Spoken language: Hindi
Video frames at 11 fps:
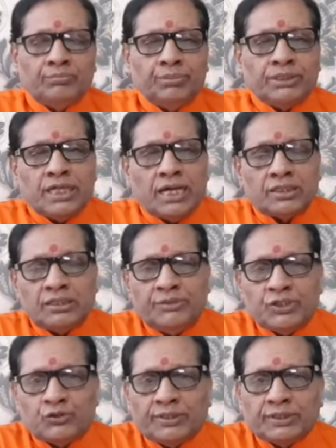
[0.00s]
विद्यार्थी
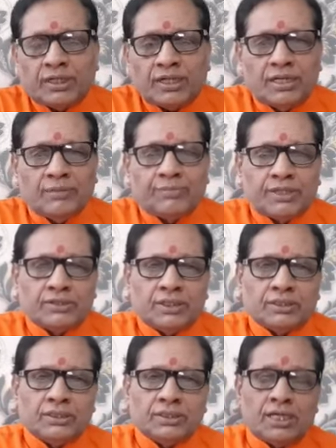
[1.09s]
भी इस मंत्र का जाप कर
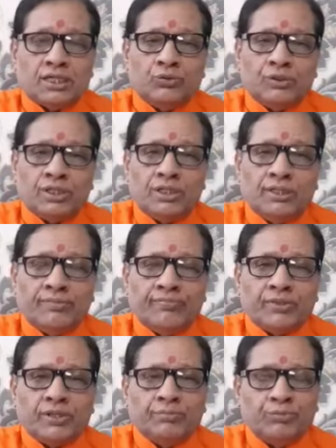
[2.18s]
सकते हैं ताकि उनकी
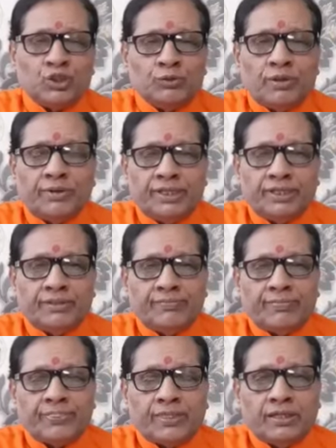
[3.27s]
प्रतिभा बढ़े
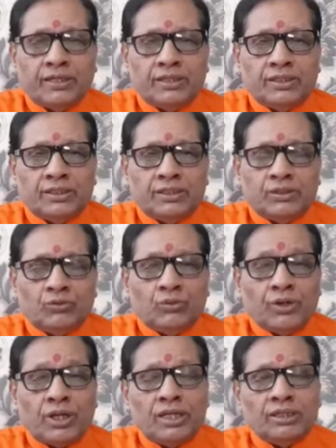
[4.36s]

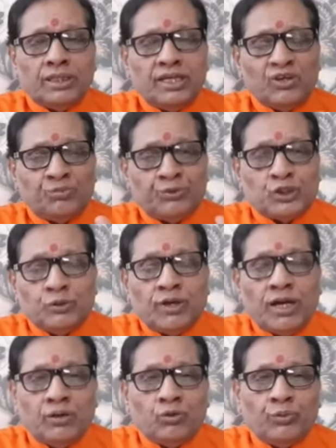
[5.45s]
उनके अंदर एक प्रतिभा
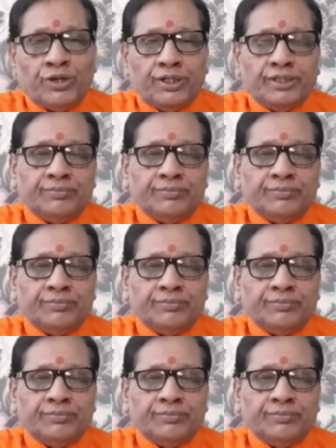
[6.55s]
उभरे